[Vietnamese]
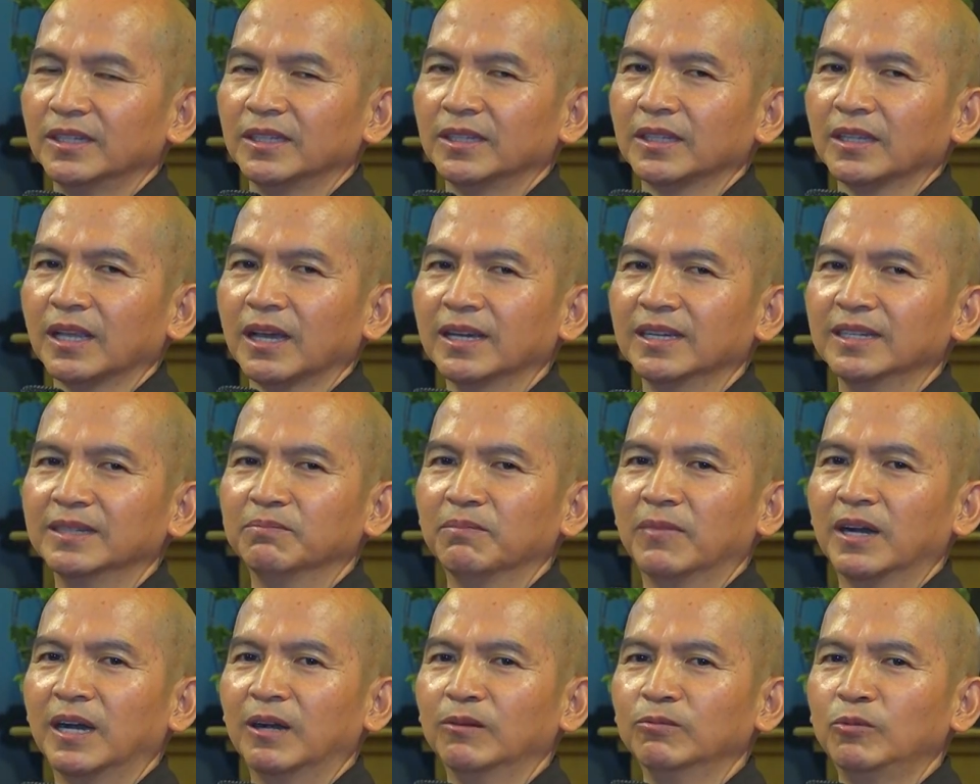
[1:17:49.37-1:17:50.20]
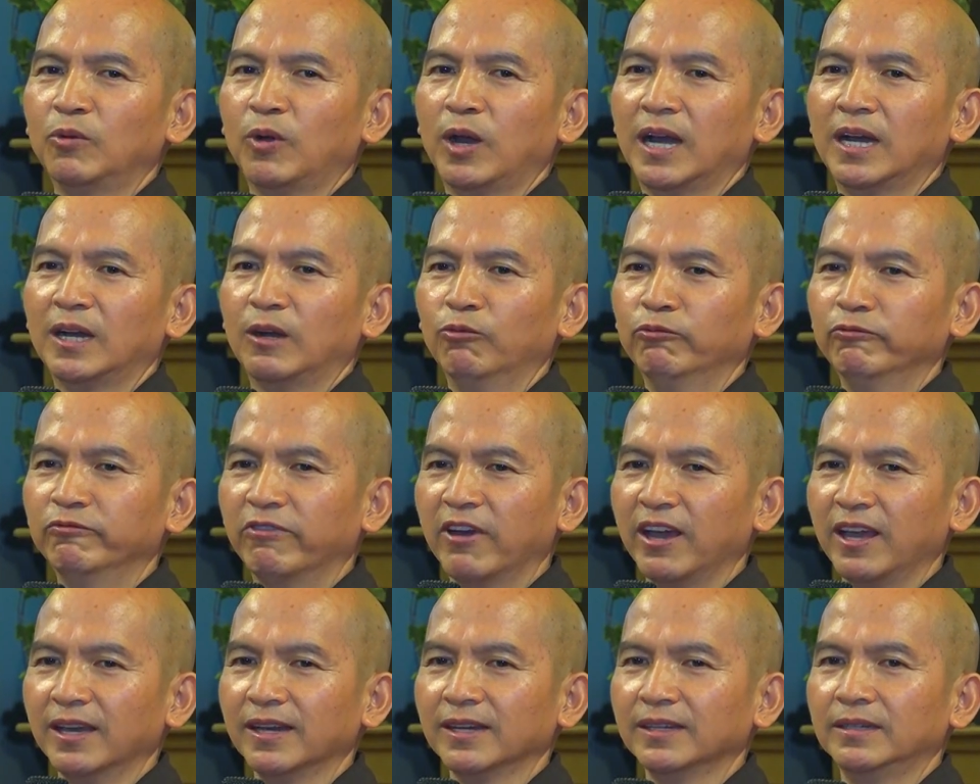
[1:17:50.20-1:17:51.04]
thầy mà ông qua, ông
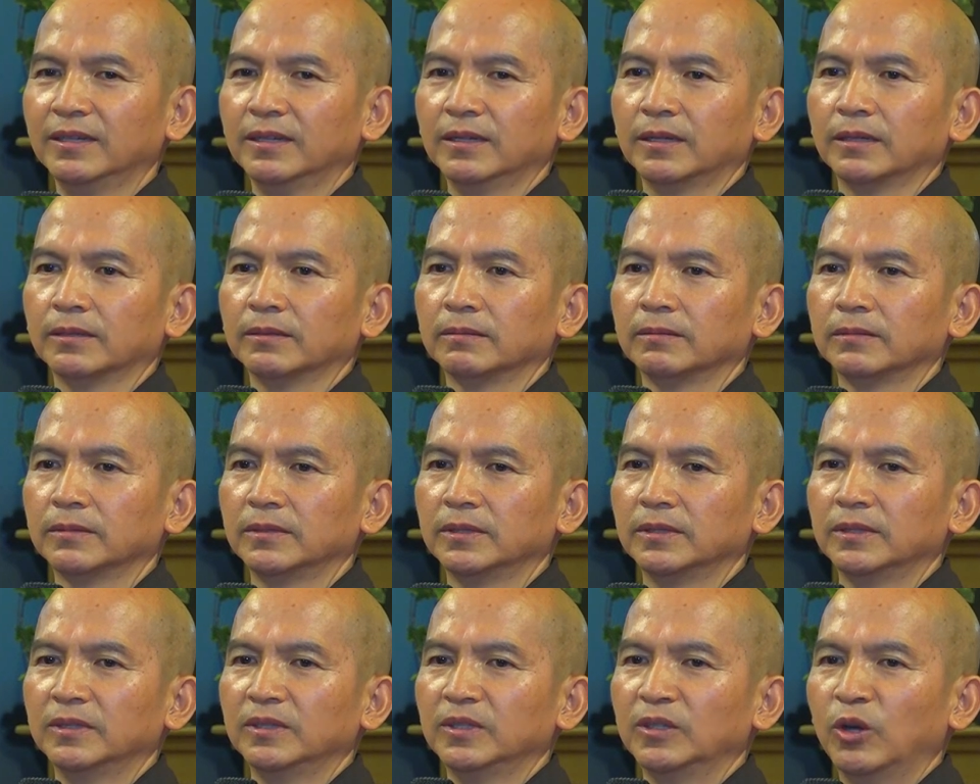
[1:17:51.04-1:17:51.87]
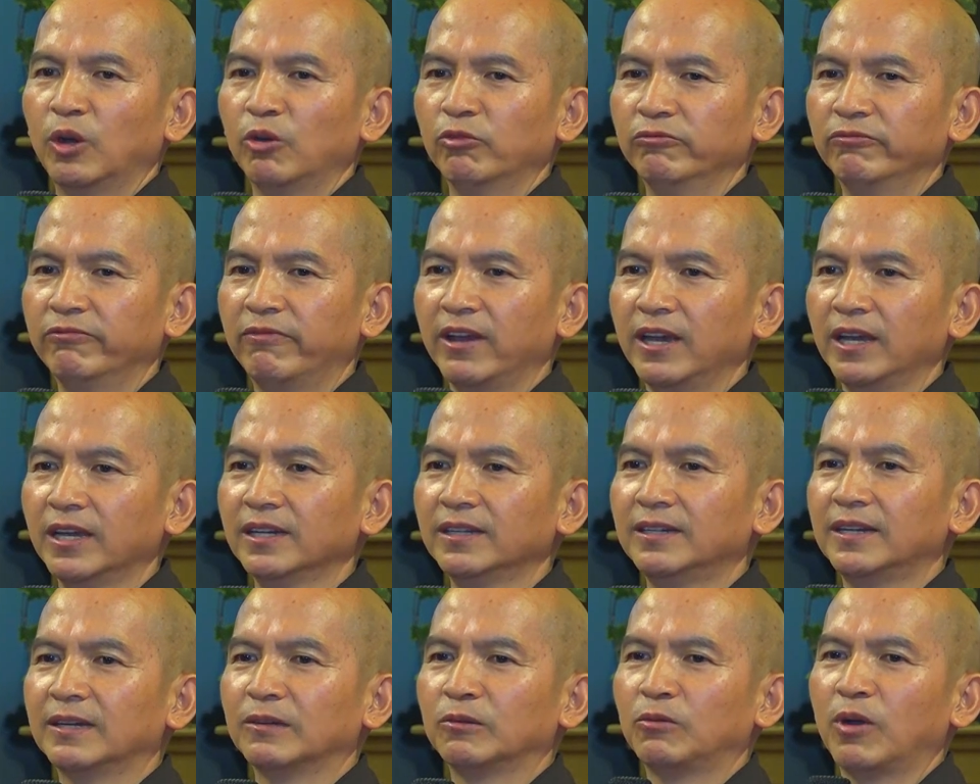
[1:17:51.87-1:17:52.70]
vẽ đó, ông vẽ
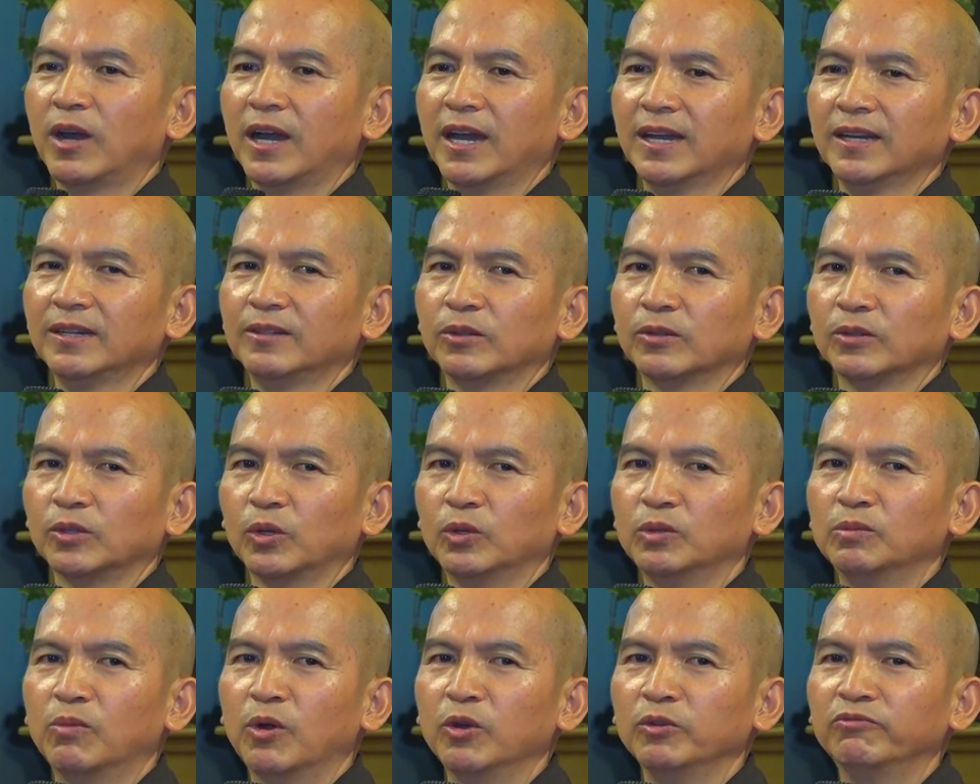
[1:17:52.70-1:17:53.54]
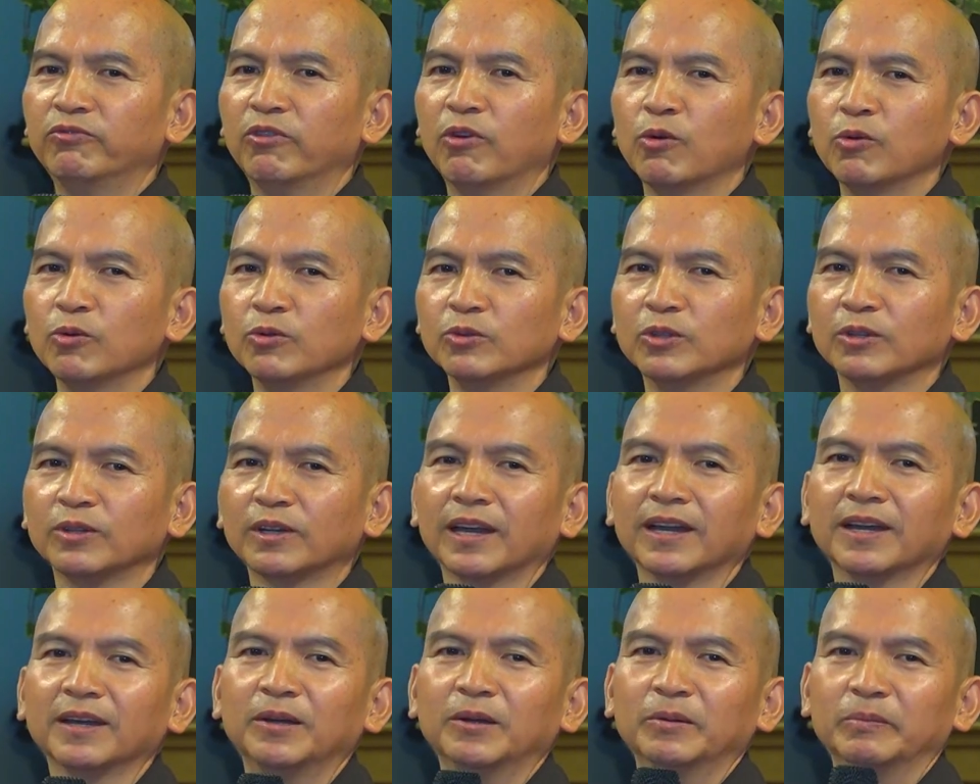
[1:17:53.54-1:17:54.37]
ra quá rồi tôi bồi phụ cho
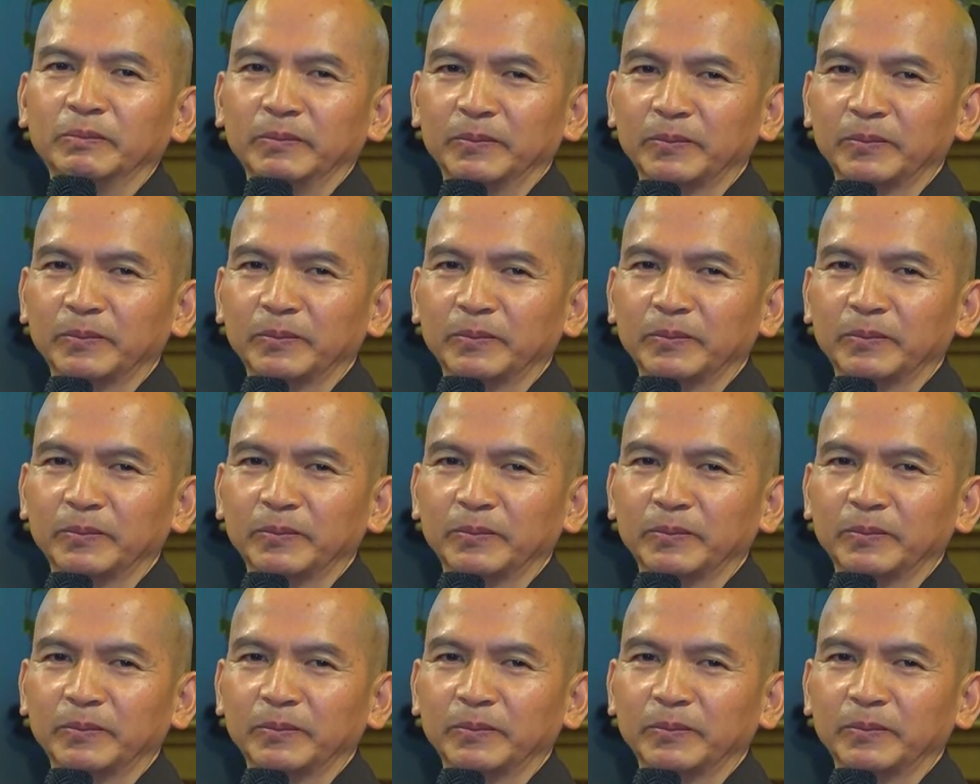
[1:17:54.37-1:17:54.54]
các ông.